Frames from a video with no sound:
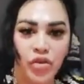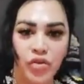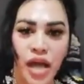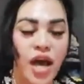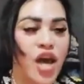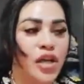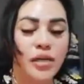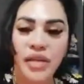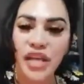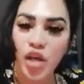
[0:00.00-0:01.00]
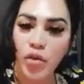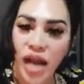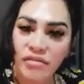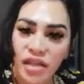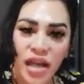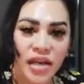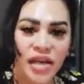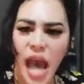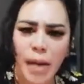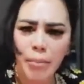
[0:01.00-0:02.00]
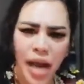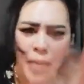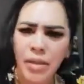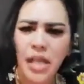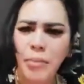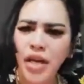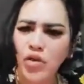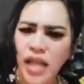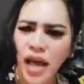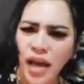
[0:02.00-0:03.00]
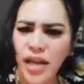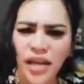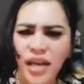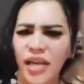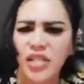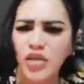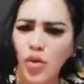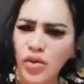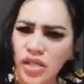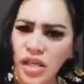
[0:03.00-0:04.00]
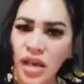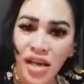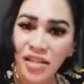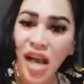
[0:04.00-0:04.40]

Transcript: Udah? Dibikin nomor antrian kayak apa pandai-pandai otak kalian kalian kasih solusi.